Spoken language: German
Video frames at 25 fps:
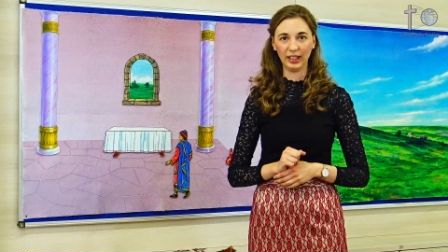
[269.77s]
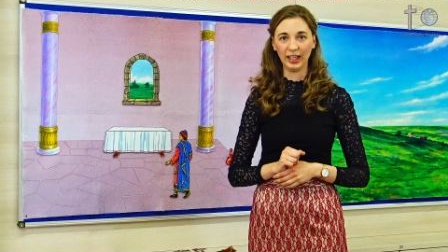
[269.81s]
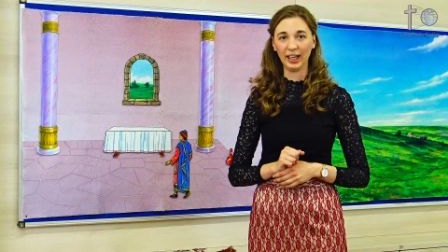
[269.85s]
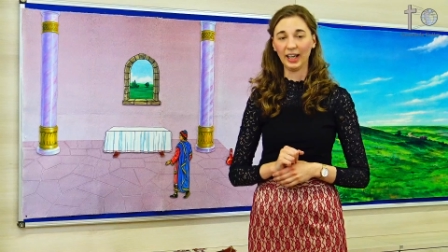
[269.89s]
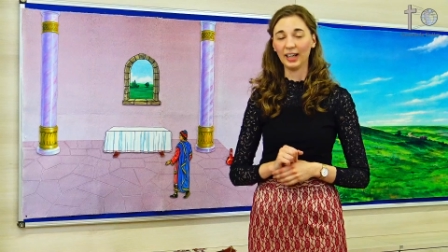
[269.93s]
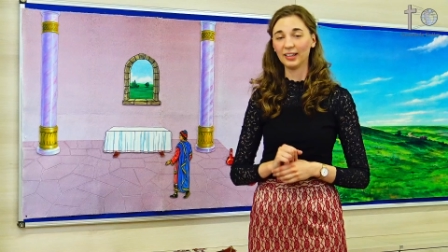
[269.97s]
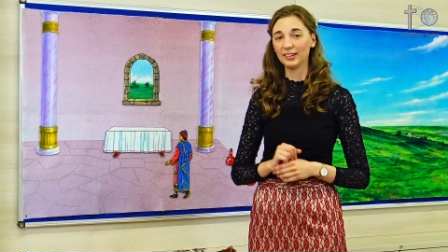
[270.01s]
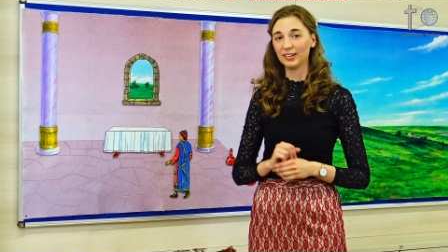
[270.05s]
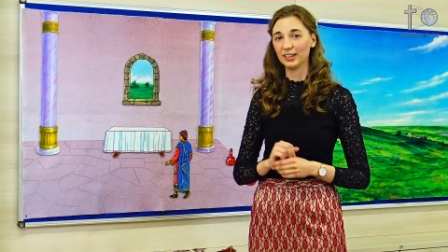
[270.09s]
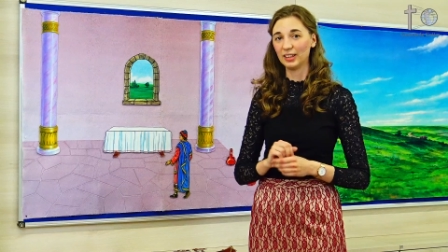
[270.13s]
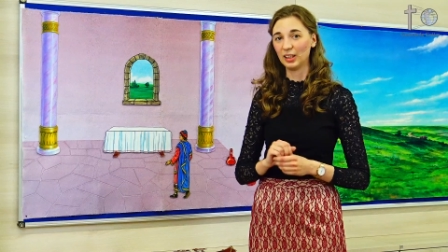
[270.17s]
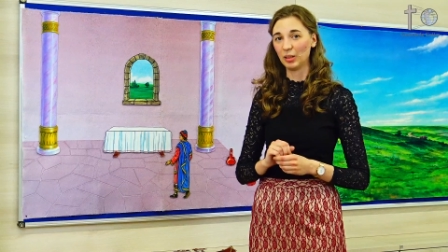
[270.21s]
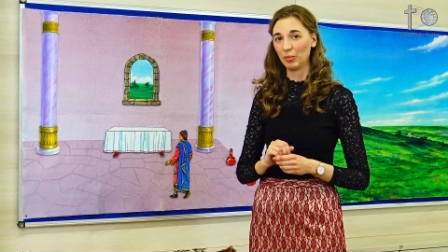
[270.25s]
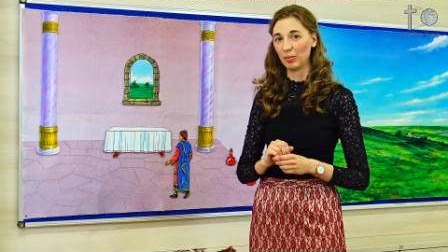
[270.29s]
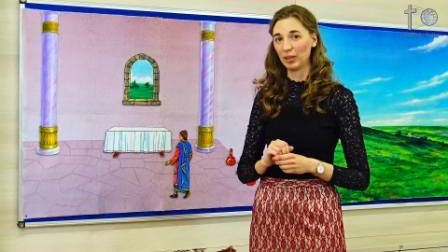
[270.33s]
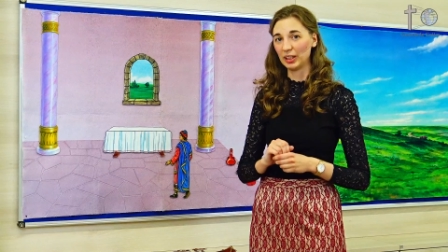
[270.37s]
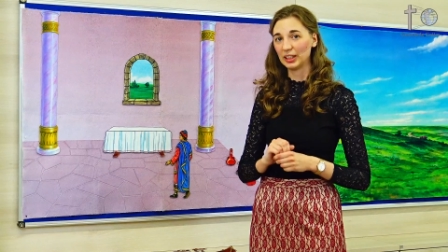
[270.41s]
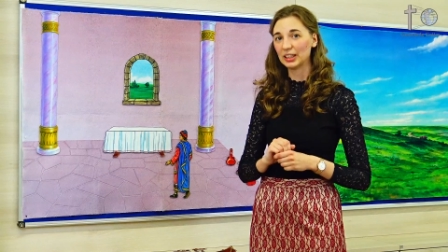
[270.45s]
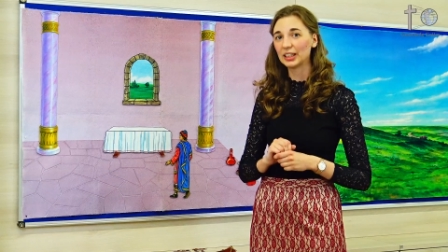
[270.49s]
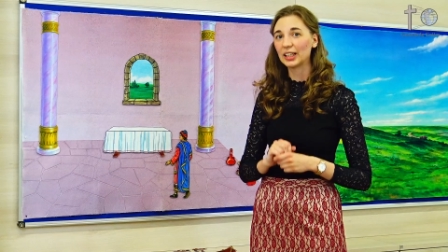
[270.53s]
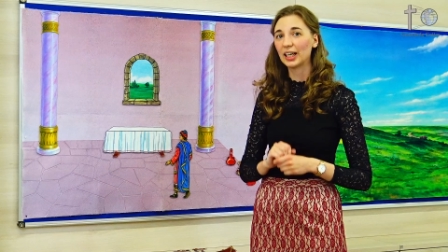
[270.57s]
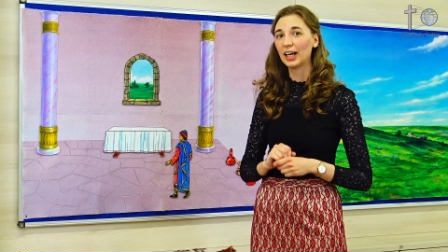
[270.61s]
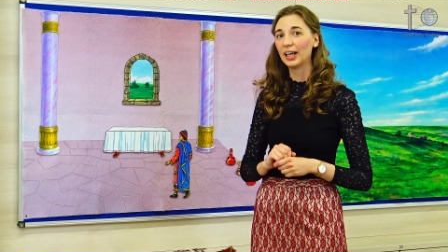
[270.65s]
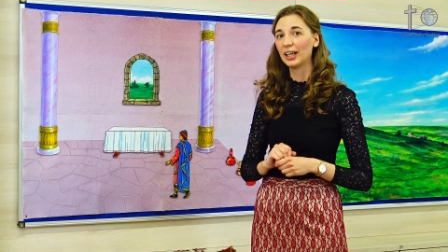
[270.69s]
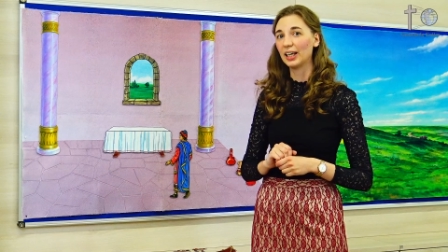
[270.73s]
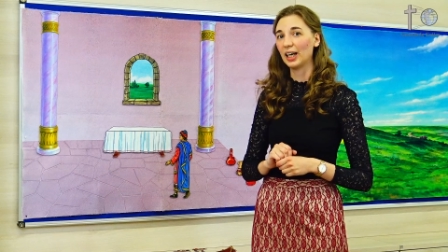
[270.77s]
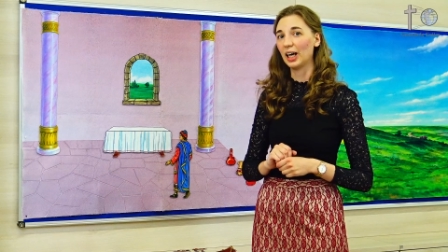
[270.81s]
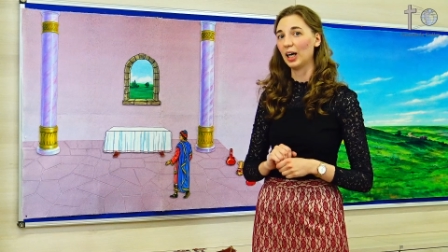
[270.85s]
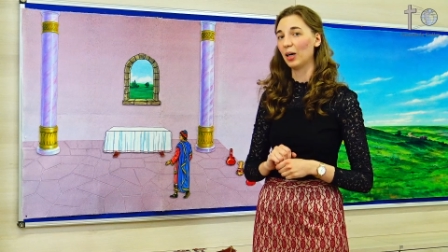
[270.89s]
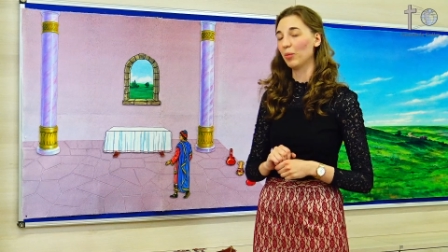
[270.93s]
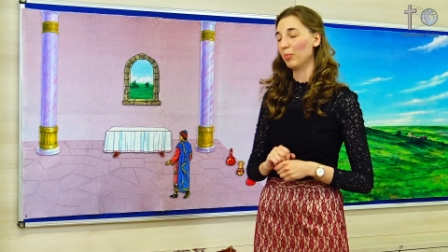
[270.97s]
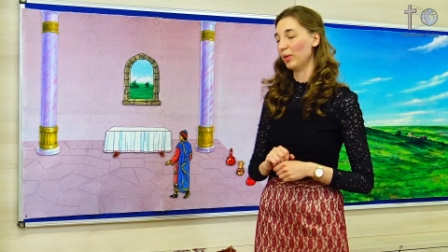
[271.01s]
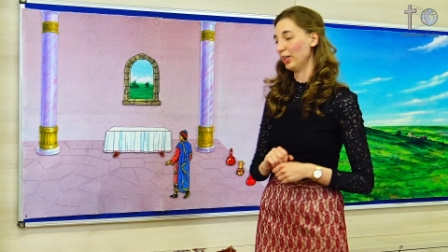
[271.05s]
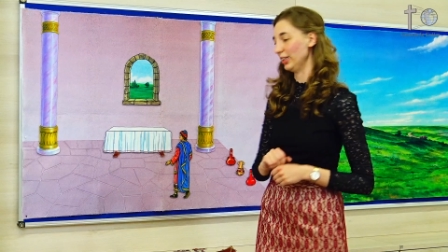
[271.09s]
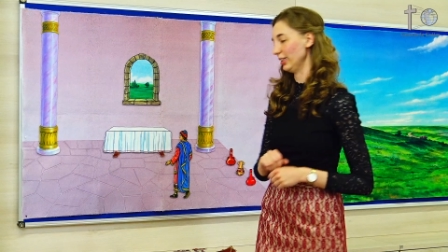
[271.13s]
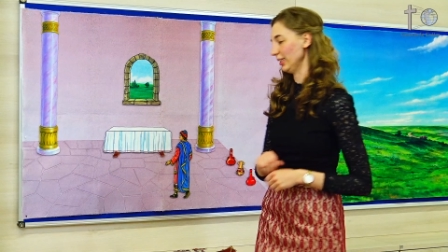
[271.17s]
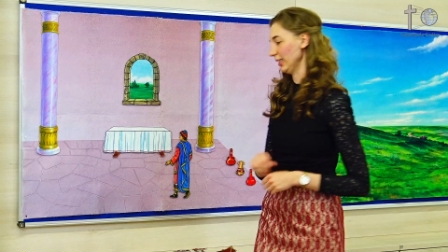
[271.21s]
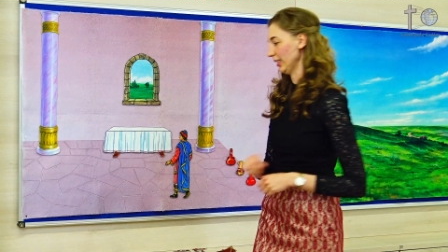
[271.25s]
Er hatte nämlich drei
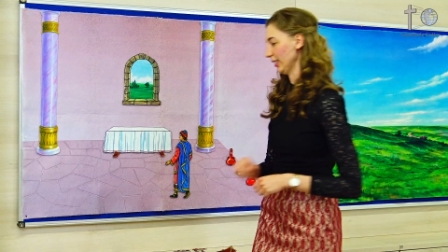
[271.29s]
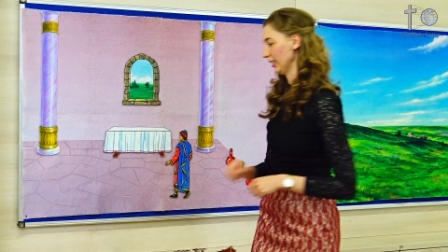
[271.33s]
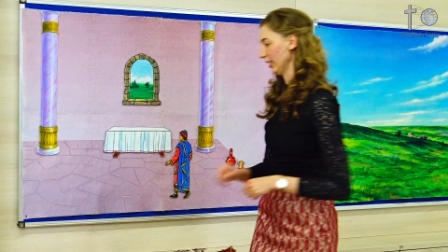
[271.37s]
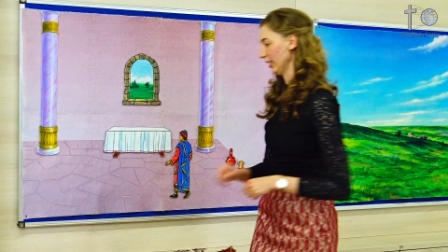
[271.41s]
Arbeiter